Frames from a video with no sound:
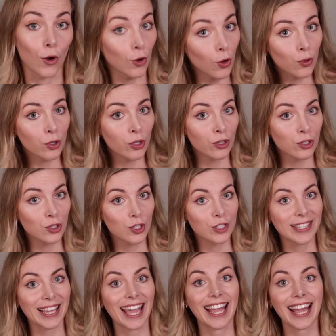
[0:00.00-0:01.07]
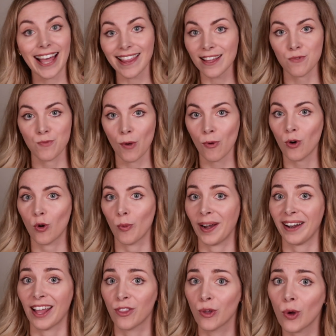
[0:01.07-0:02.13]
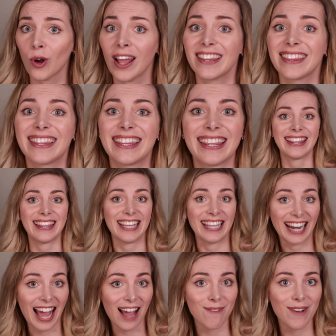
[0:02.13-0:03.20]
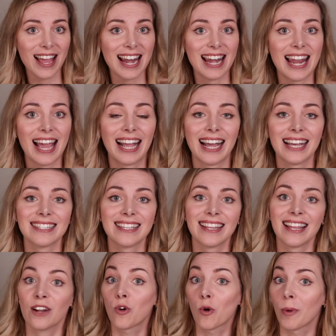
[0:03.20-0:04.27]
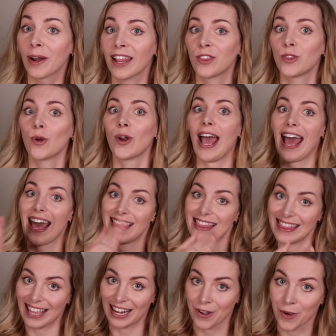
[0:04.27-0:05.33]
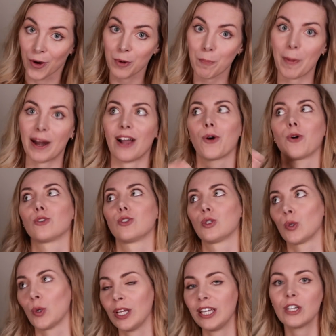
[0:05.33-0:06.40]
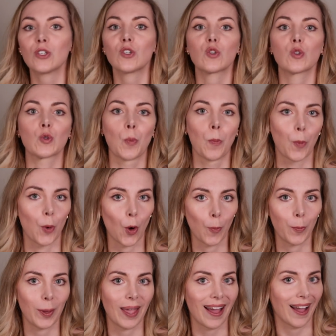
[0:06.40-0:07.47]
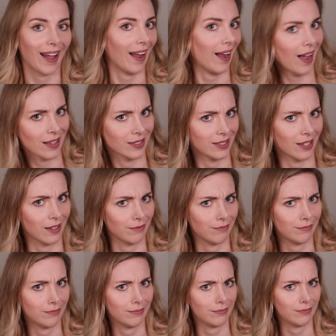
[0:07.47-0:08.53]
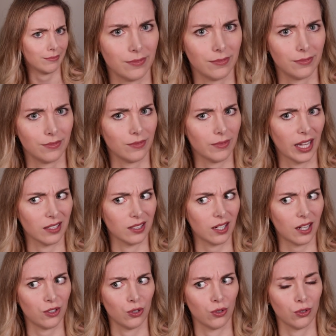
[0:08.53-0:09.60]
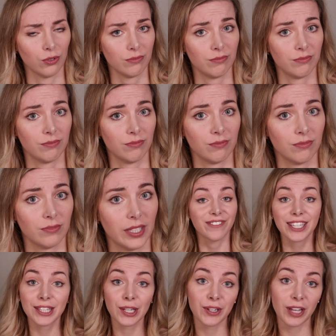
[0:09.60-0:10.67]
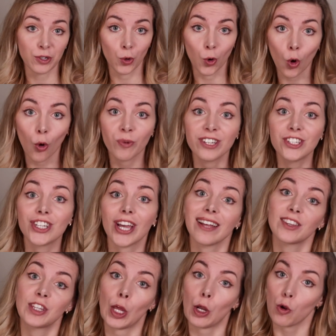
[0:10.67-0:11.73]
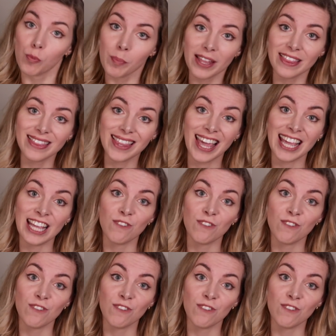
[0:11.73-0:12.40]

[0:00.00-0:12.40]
Lo curioso es que cada nuevo gobernador tiraba la casa del gobernador anterior para construir su propia casa. Extraño, ¿no? Víctor Yanukovych, anteriormente